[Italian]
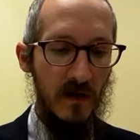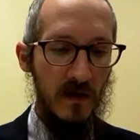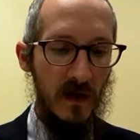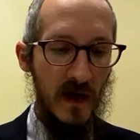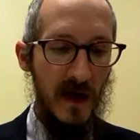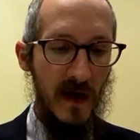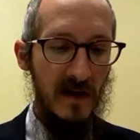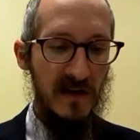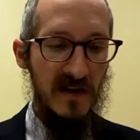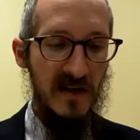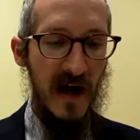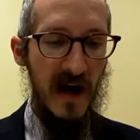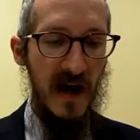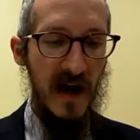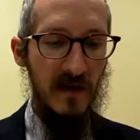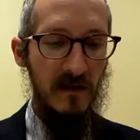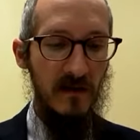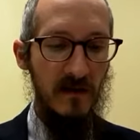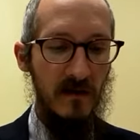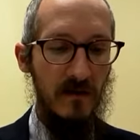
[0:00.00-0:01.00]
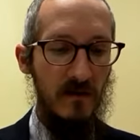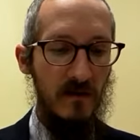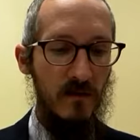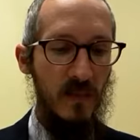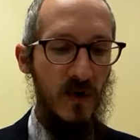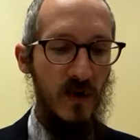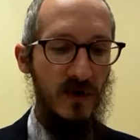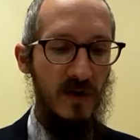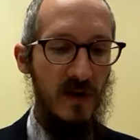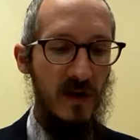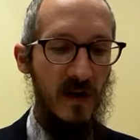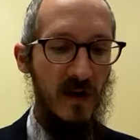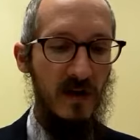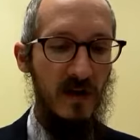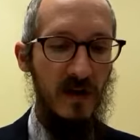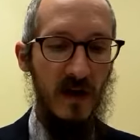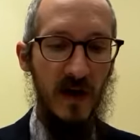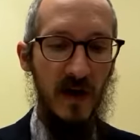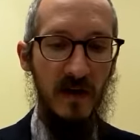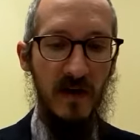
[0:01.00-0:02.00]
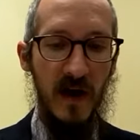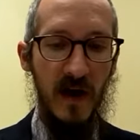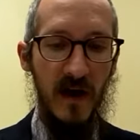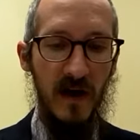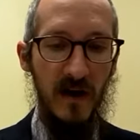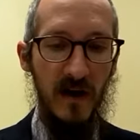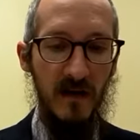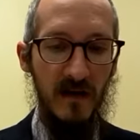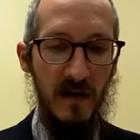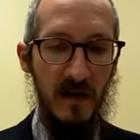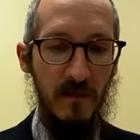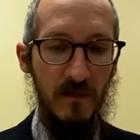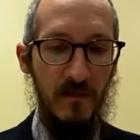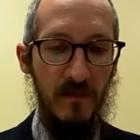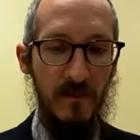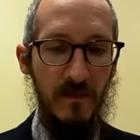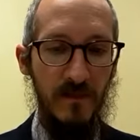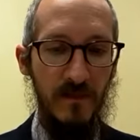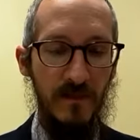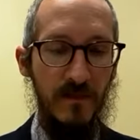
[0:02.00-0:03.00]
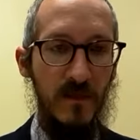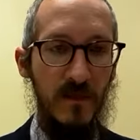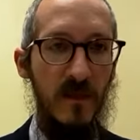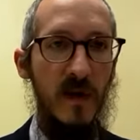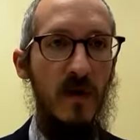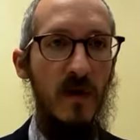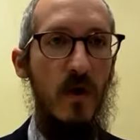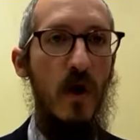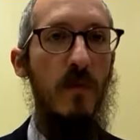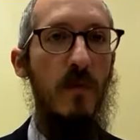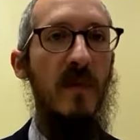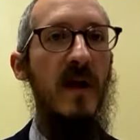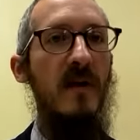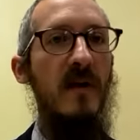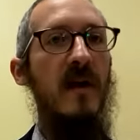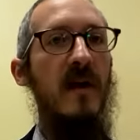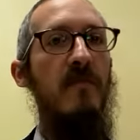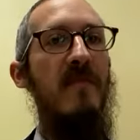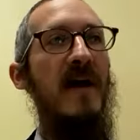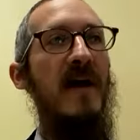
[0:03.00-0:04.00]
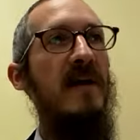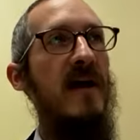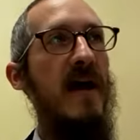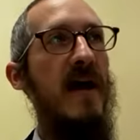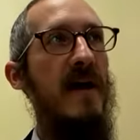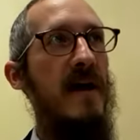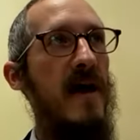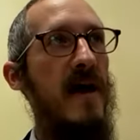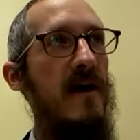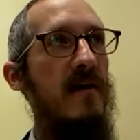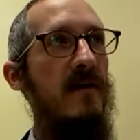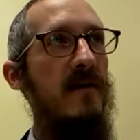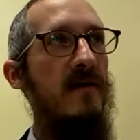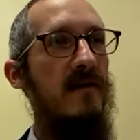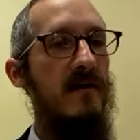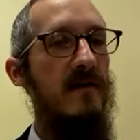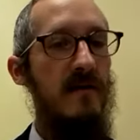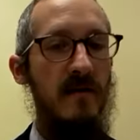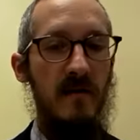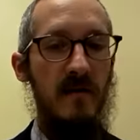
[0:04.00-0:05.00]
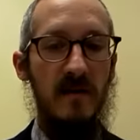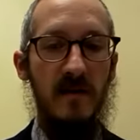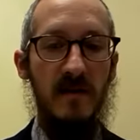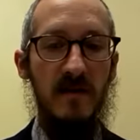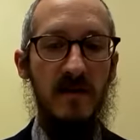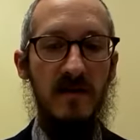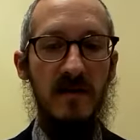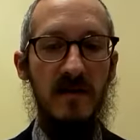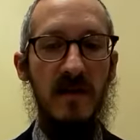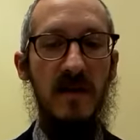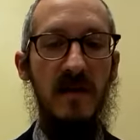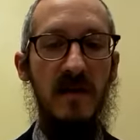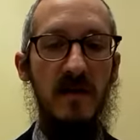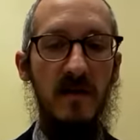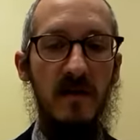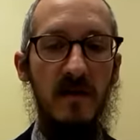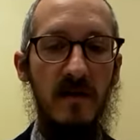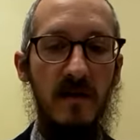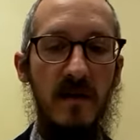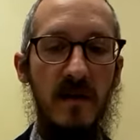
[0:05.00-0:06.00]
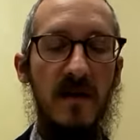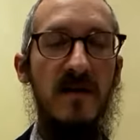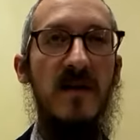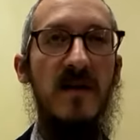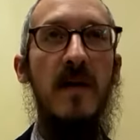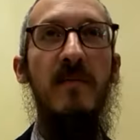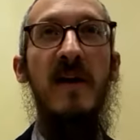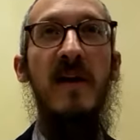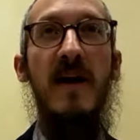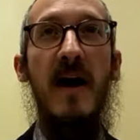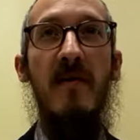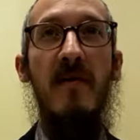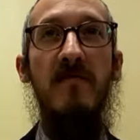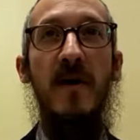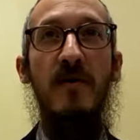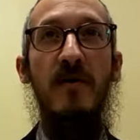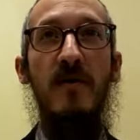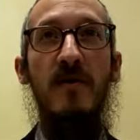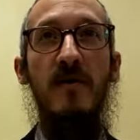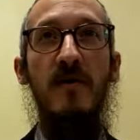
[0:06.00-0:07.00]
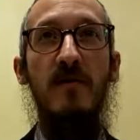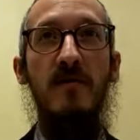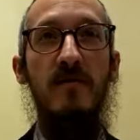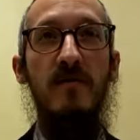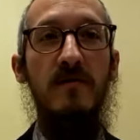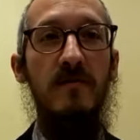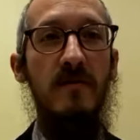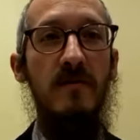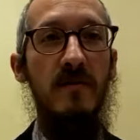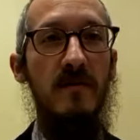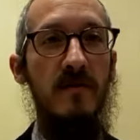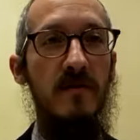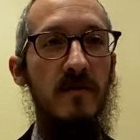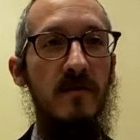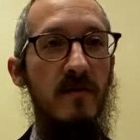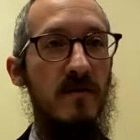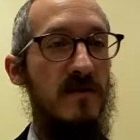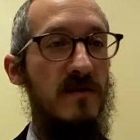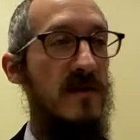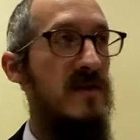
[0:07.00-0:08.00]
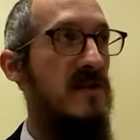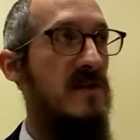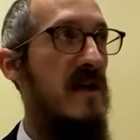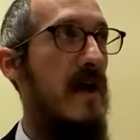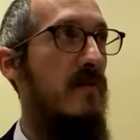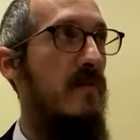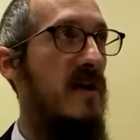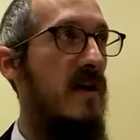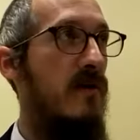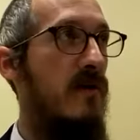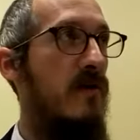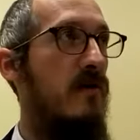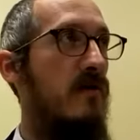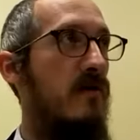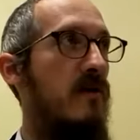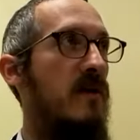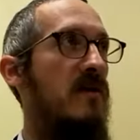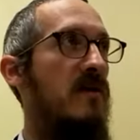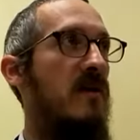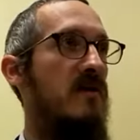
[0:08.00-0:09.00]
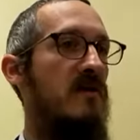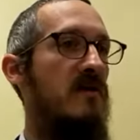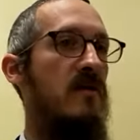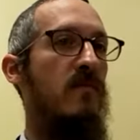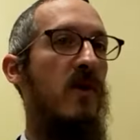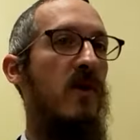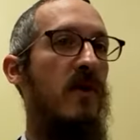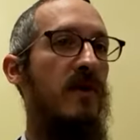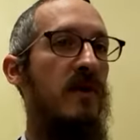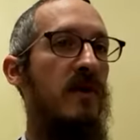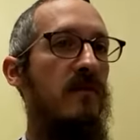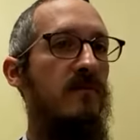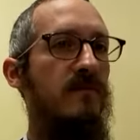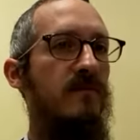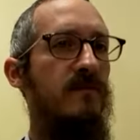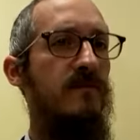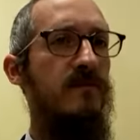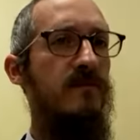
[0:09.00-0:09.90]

Keisad bodkin et haedim. Come, in che maniera si esaminavano o si esaminano i testimoni?